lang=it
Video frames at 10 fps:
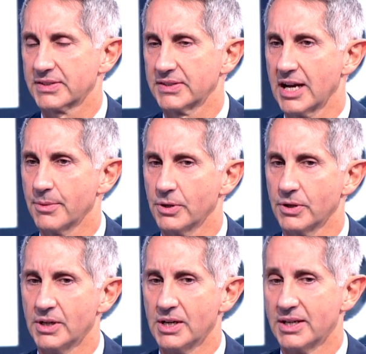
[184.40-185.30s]

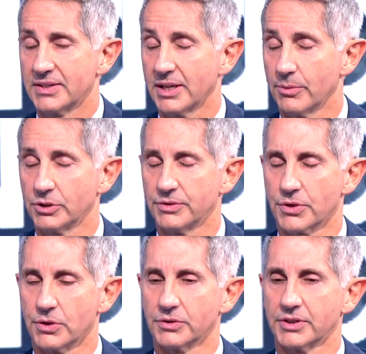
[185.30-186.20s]
siamo, siamo, di
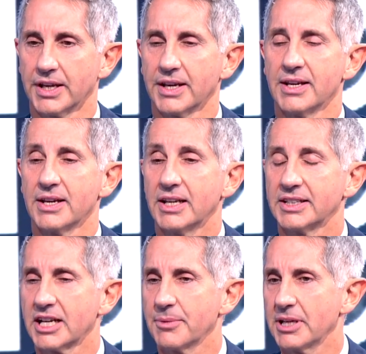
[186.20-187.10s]
fronte. La
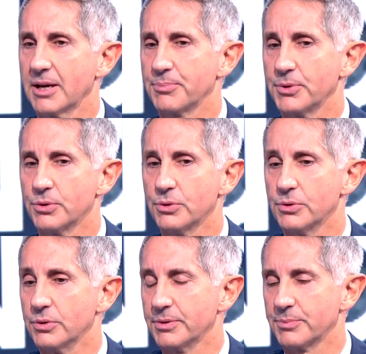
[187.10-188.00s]
terapia
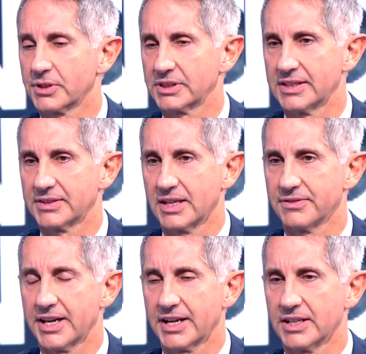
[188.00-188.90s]
più importante da
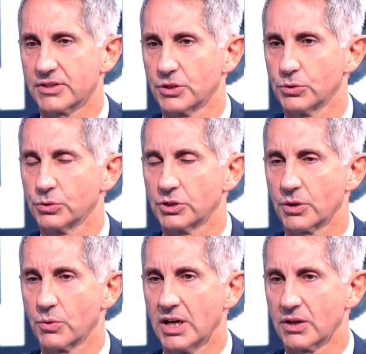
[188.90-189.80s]
fare innanzitutto
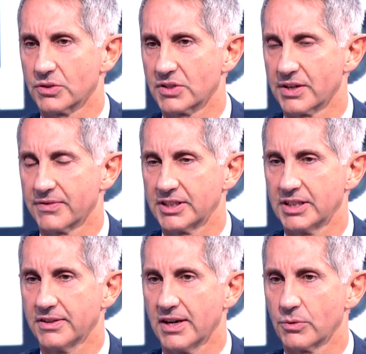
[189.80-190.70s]
è quella conservativa,